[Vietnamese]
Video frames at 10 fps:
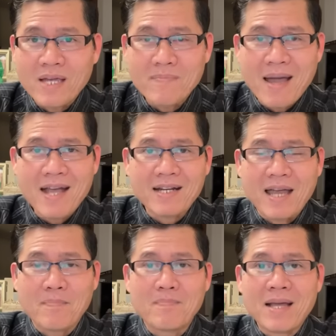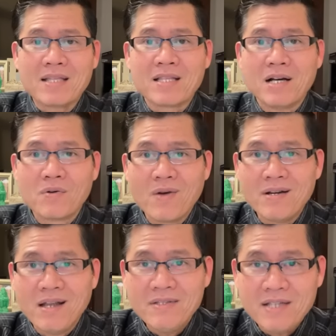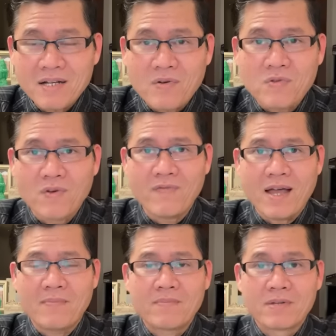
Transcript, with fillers: cái mác là mạnh thường quân lớn nhất của Tôn đức Phạm